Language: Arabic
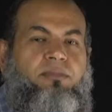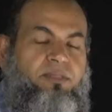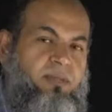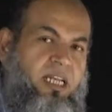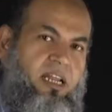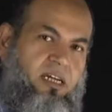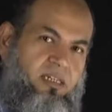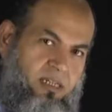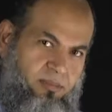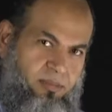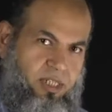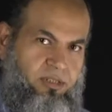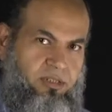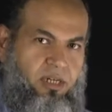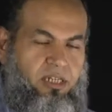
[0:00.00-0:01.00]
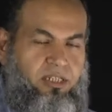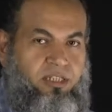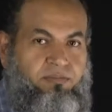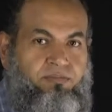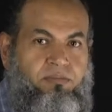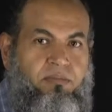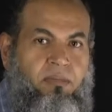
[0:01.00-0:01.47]
بسم الله الرحمن
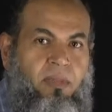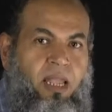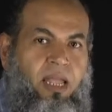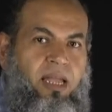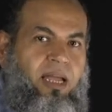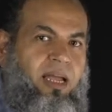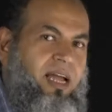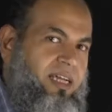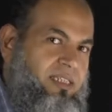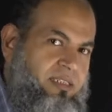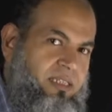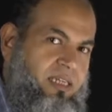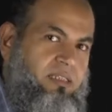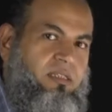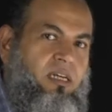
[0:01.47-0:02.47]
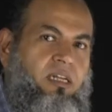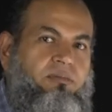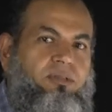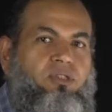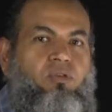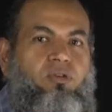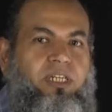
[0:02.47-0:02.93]
الرحيم أعزائي
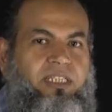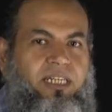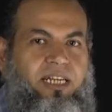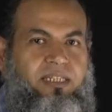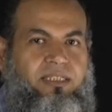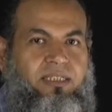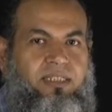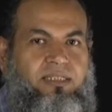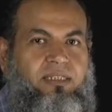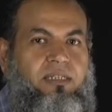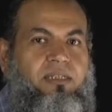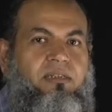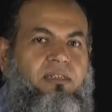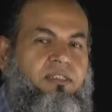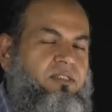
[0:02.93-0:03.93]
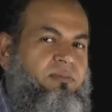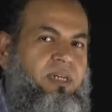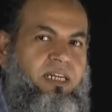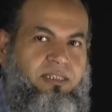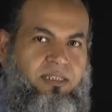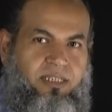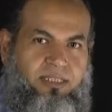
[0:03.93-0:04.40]
طلبة كلية الهندسة قسم
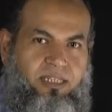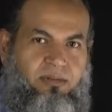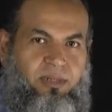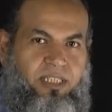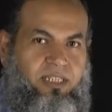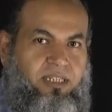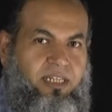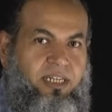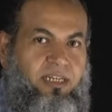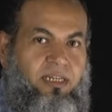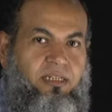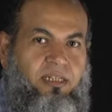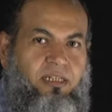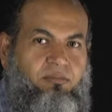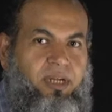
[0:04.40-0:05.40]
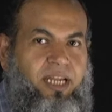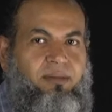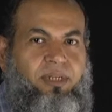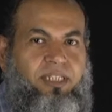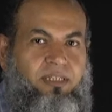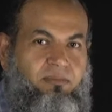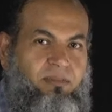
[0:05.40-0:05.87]
الهندسة المدنية
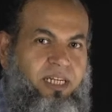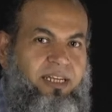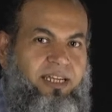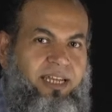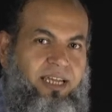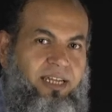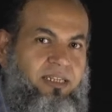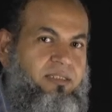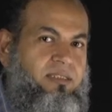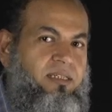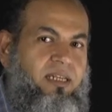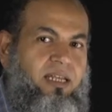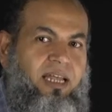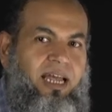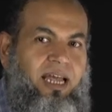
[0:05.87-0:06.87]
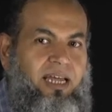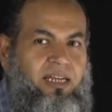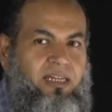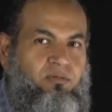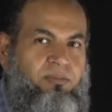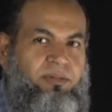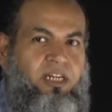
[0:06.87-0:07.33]
بجامعة الملك خالد أهلا
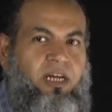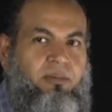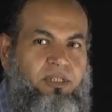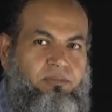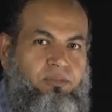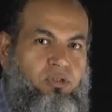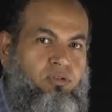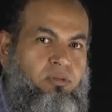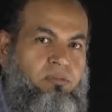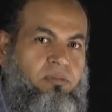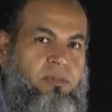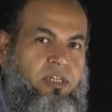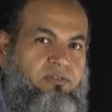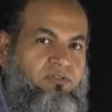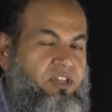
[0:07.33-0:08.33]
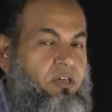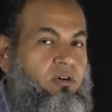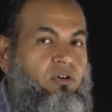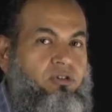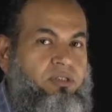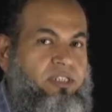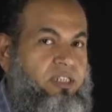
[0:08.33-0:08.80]
ومرحبا بكم في
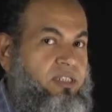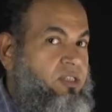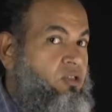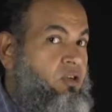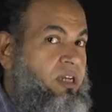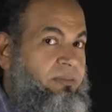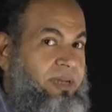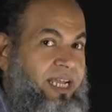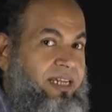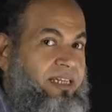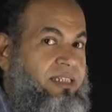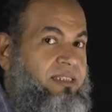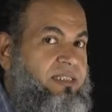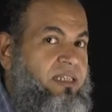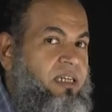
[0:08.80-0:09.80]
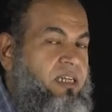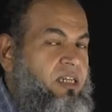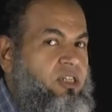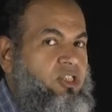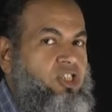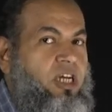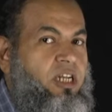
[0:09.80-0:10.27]
كورس السويل ميكانيكس
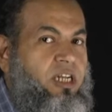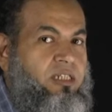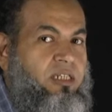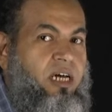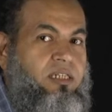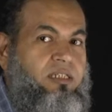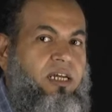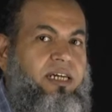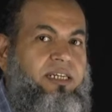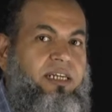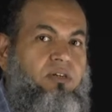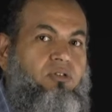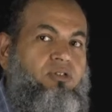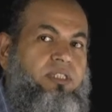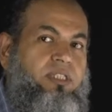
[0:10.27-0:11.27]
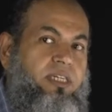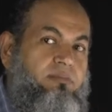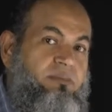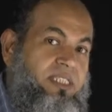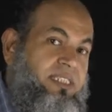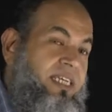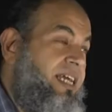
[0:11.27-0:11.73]
إن شاء الله النهاردة هناخد
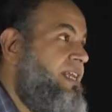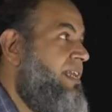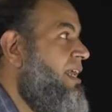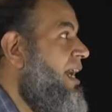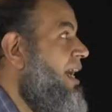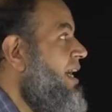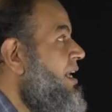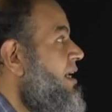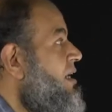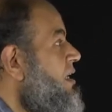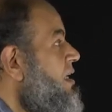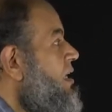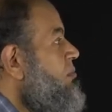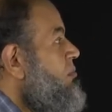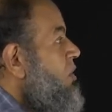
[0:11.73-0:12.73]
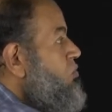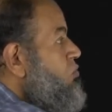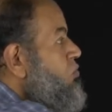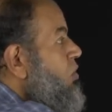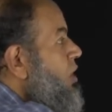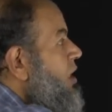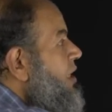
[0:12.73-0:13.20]
مثال على
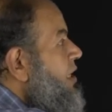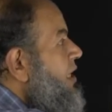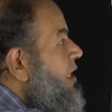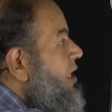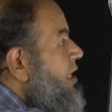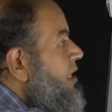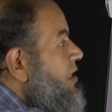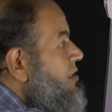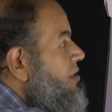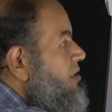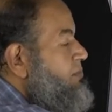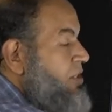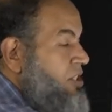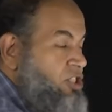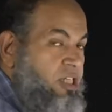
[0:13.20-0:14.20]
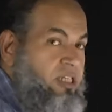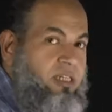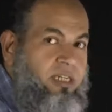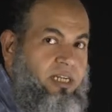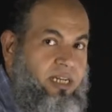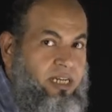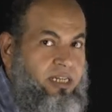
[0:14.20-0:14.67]
موضوع الإيرث بريشر
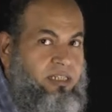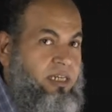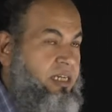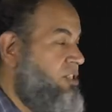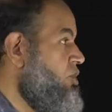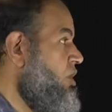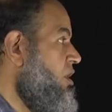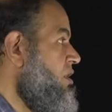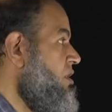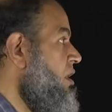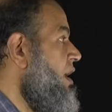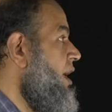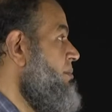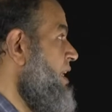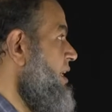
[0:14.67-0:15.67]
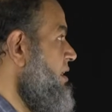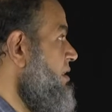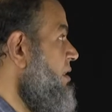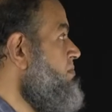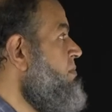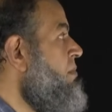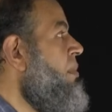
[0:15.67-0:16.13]
اللي احنا شرحناه قبل
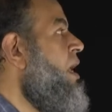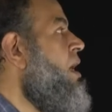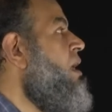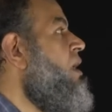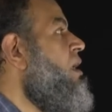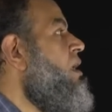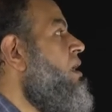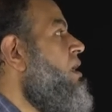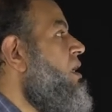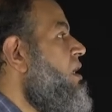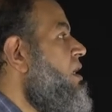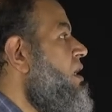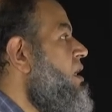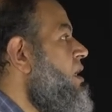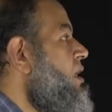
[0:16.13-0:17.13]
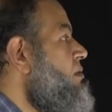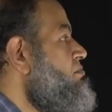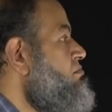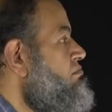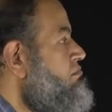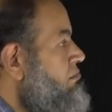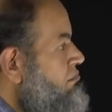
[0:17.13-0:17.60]
كده
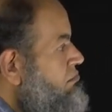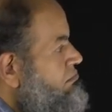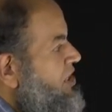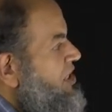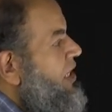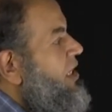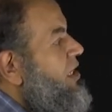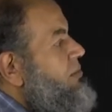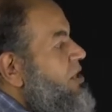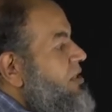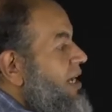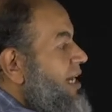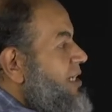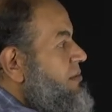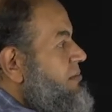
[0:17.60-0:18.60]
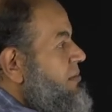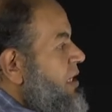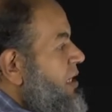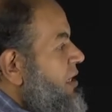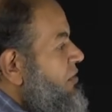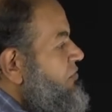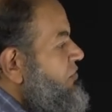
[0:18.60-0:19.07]
المثال عبارة عن
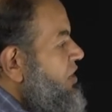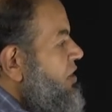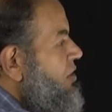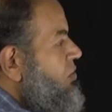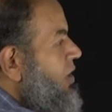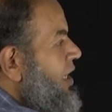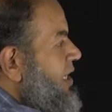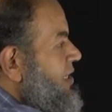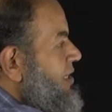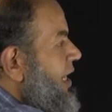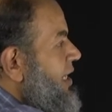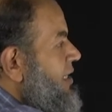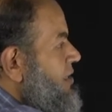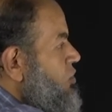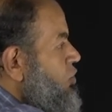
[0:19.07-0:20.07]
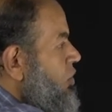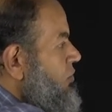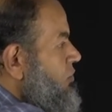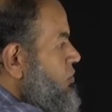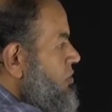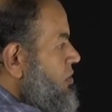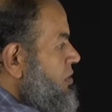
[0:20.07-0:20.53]
في واحد عايز
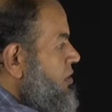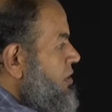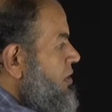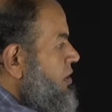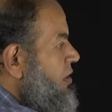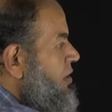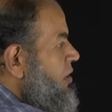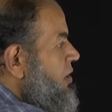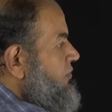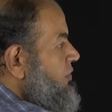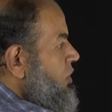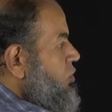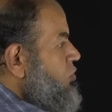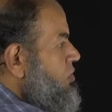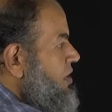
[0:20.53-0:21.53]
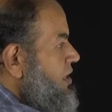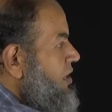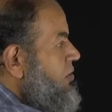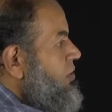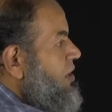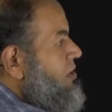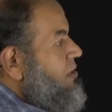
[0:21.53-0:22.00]
يحفر الجزء
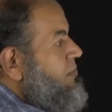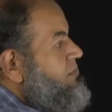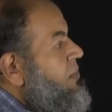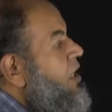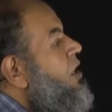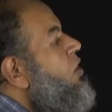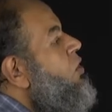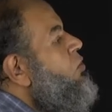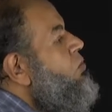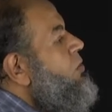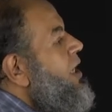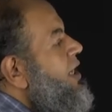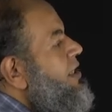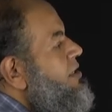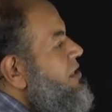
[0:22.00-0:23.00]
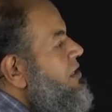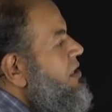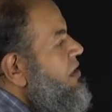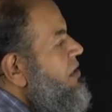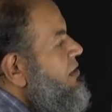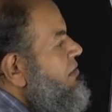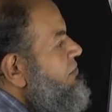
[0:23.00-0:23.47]
دوت
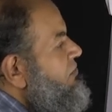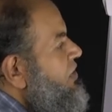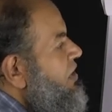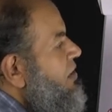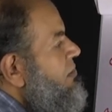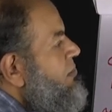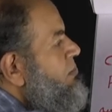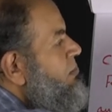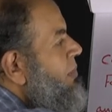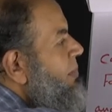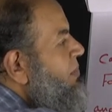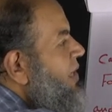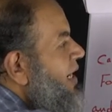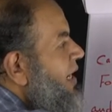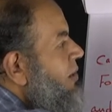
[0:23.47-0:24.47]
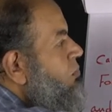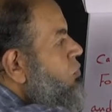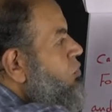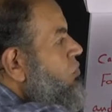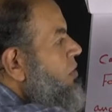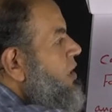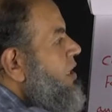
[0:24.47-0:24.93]
وعندي في مبنى
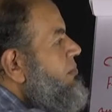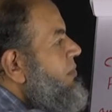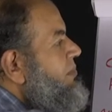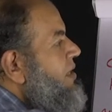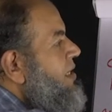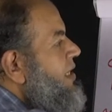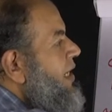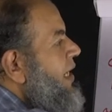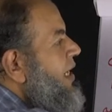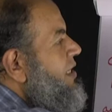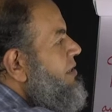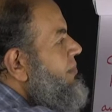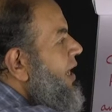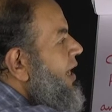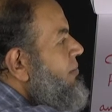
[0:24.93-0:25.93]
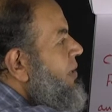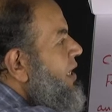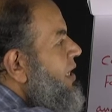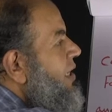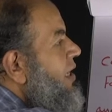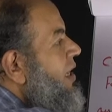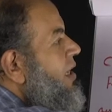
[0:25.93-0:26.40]
جنبه المبنى ده جايب
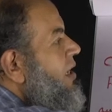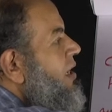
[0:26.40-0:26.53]
أحمال